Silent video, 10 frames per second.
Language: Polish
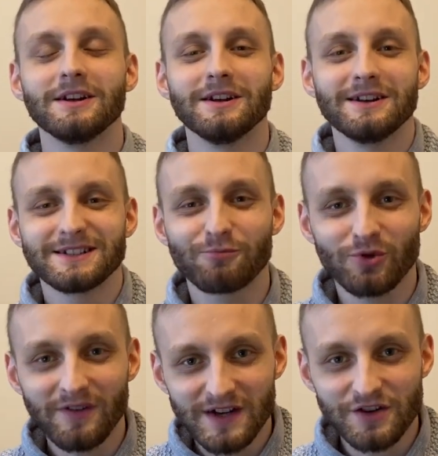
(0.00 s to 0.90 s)
e,
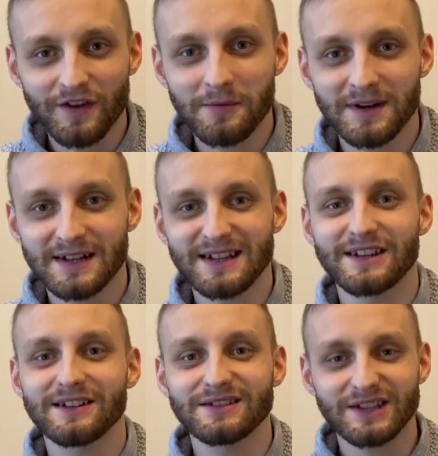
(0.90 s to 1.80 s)
zbudować firmę na
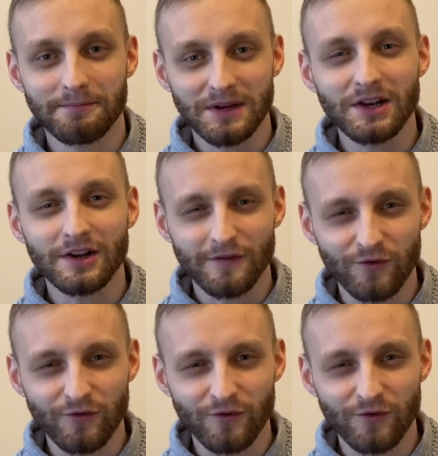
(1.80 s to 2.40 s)
takich stabilnych